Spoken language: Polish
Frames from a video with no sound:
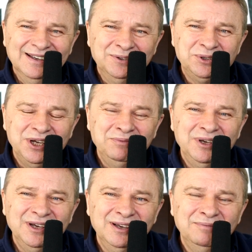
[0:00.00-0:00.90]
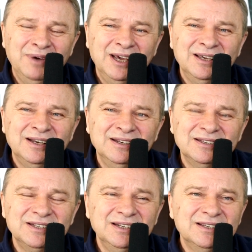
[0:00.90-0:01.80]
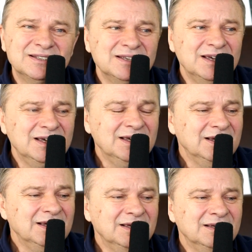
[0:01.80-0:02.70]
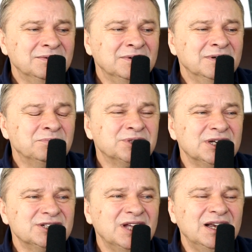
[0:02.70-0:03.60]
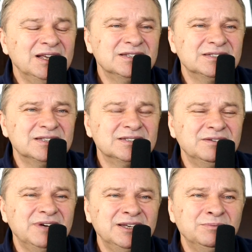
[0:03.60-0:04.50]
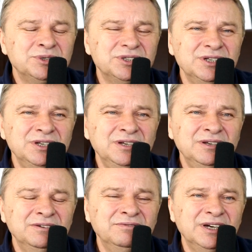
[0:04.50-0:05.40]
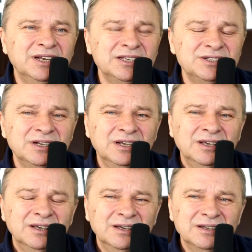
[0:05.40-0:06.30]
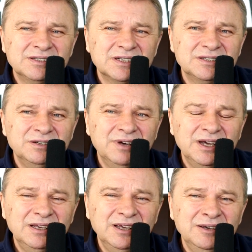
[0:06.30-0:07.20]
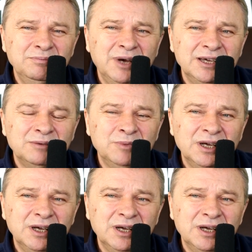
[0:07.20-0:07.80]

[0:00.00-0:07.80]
E, u siebie Bayern, jeżeli chce przejść dalej, zdecydowanie musi wygrać e, zdecydowanie Bayern